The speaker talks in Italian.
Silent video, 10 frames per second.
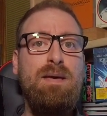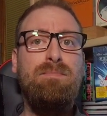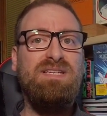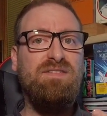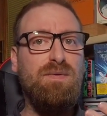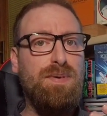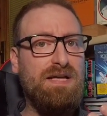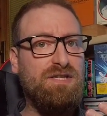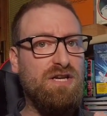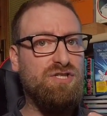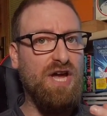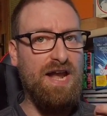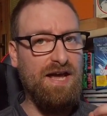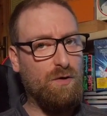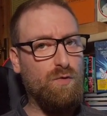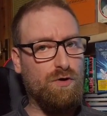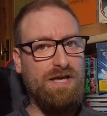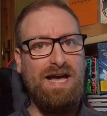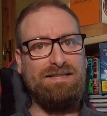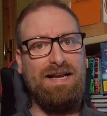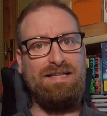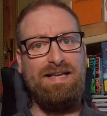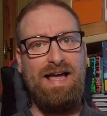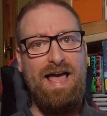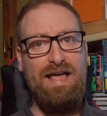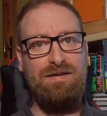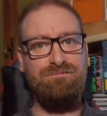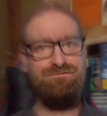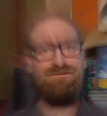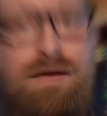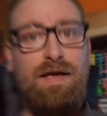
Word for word: ma se vi piace il genere un'occhiata la darei.